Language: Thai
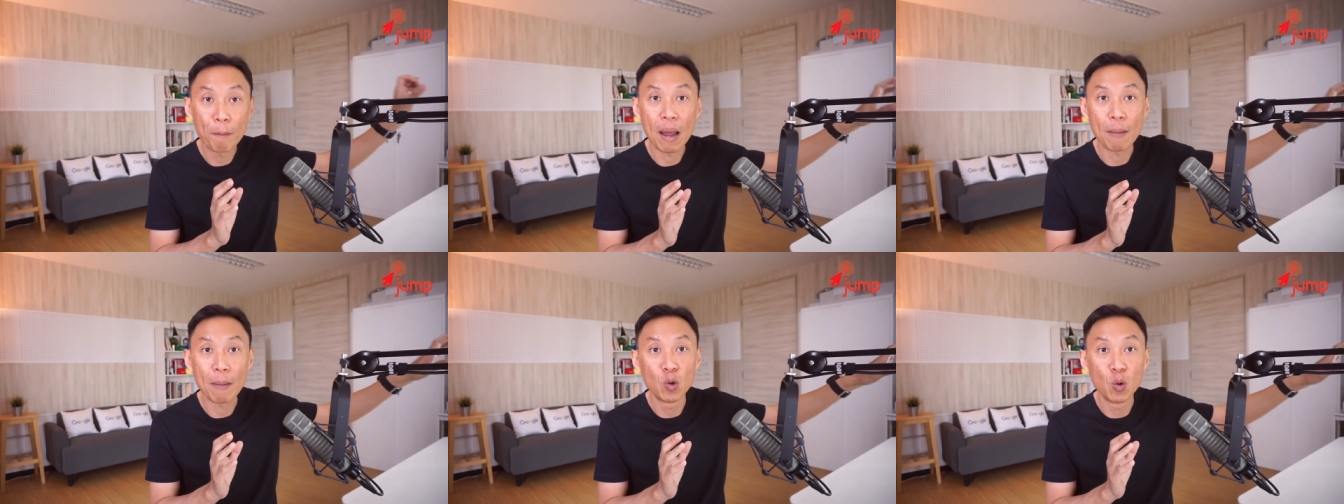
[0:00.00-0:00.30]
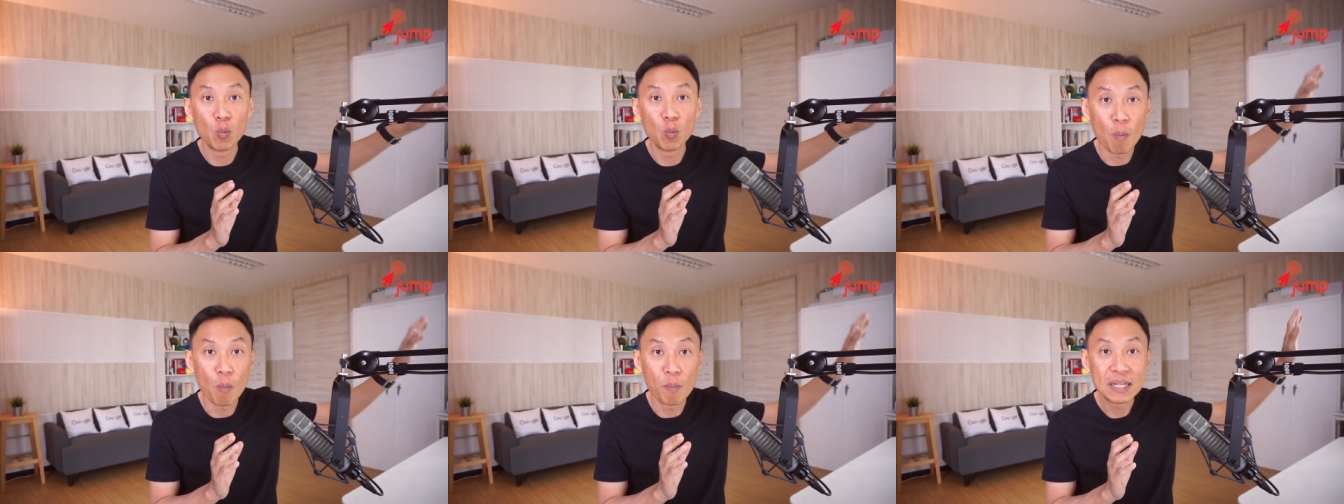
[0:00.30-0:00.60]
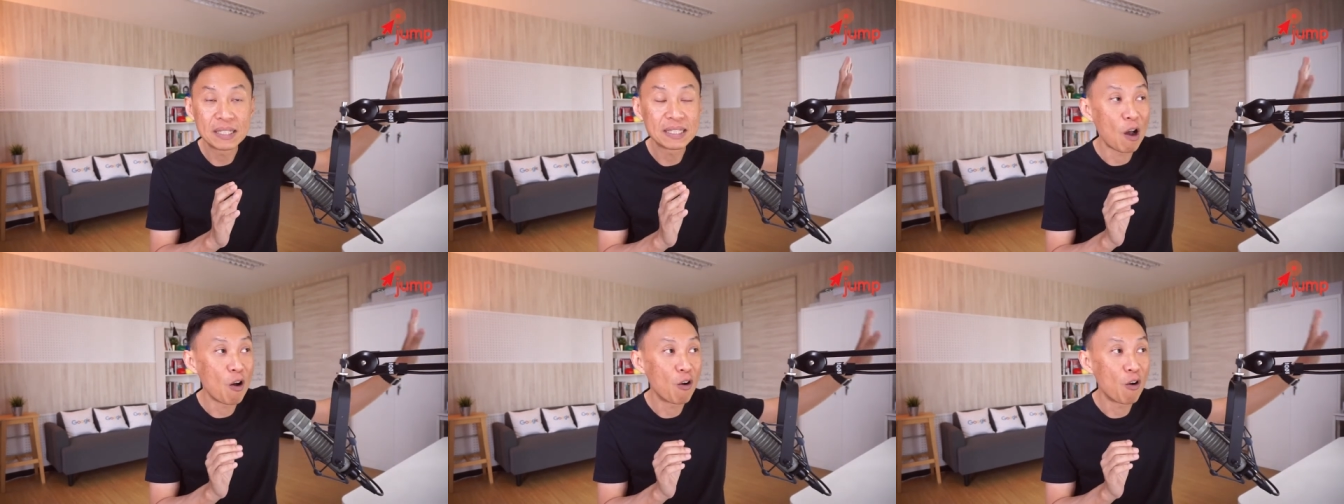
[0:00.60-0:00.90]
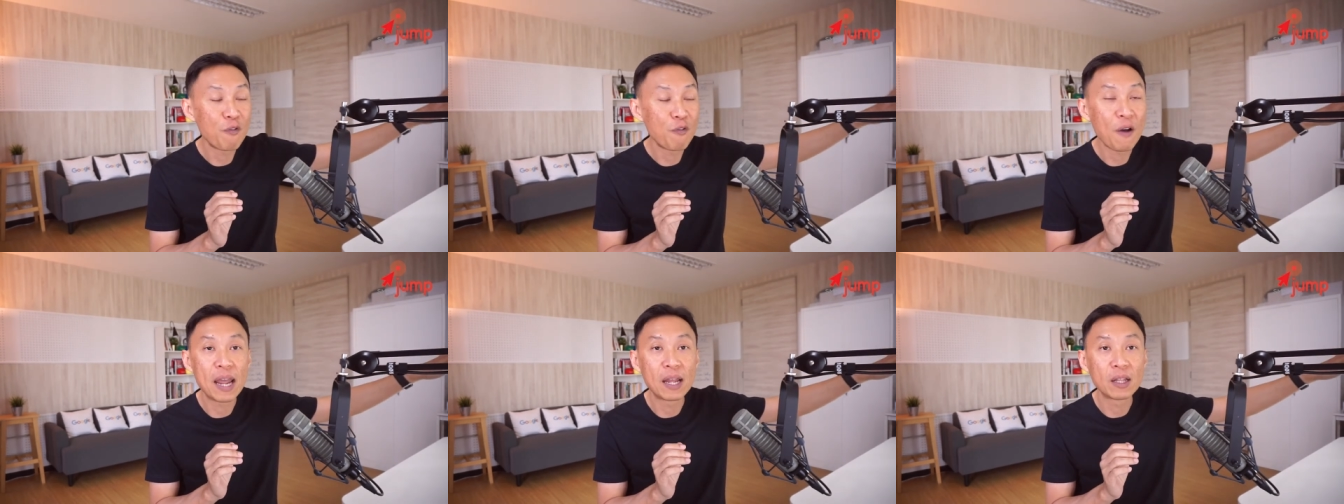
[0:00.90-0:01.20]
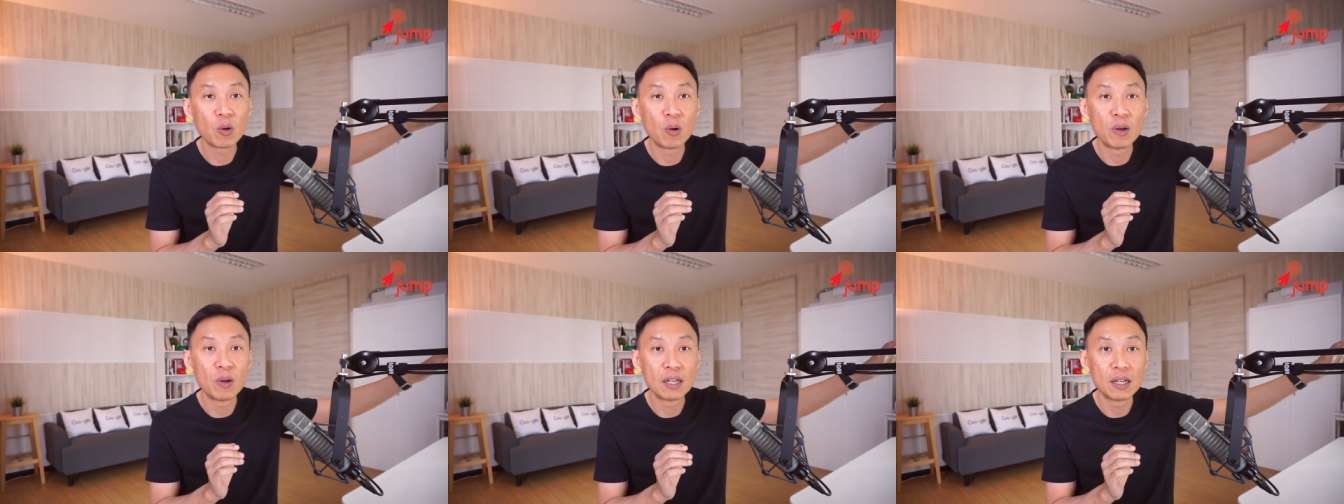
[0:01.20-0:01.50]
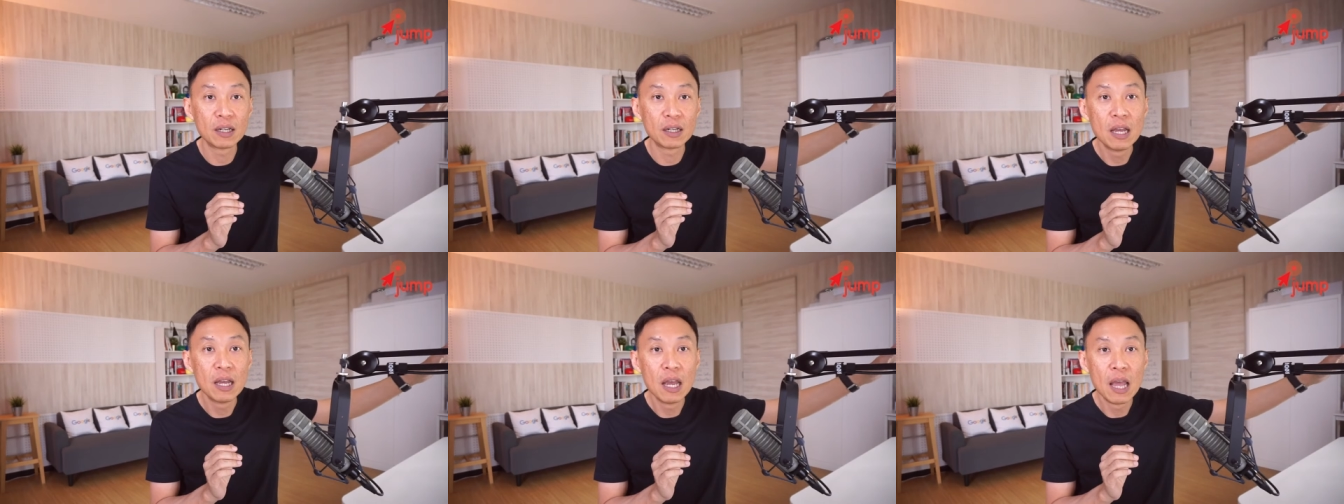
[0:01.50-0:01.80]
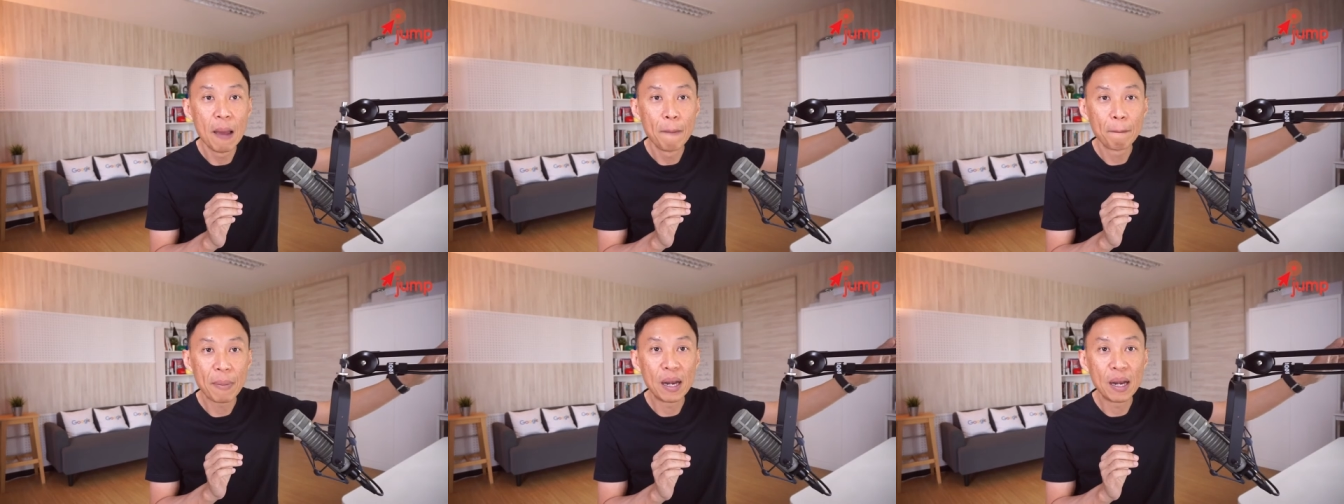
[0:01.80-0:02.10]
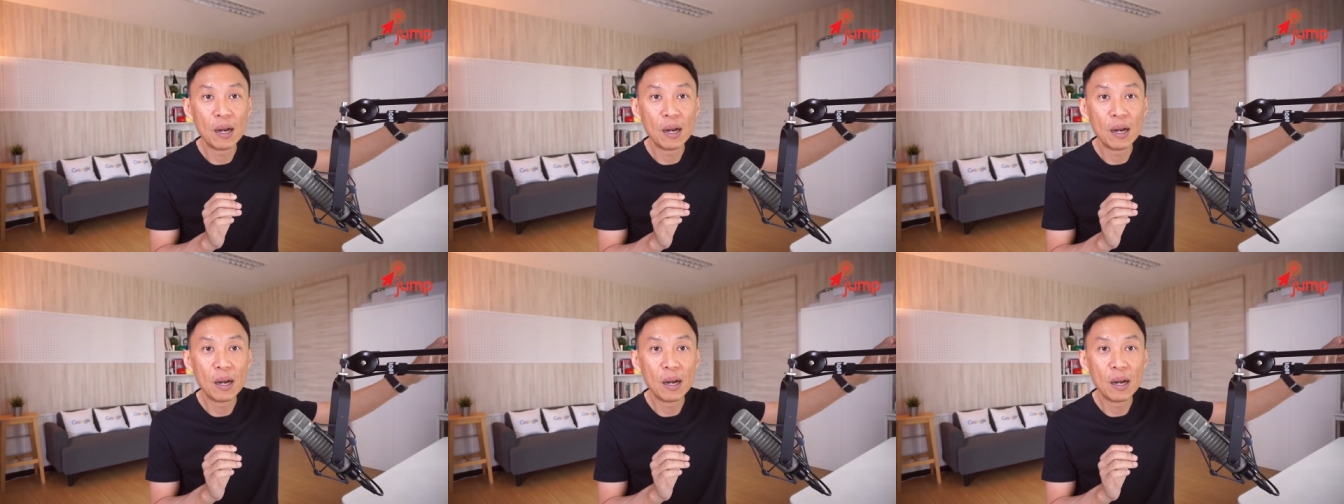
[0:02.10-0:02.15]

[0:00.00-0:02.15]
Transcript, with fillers: ปรับดูผมมีเสาไฟตัวหนึ่งเป็น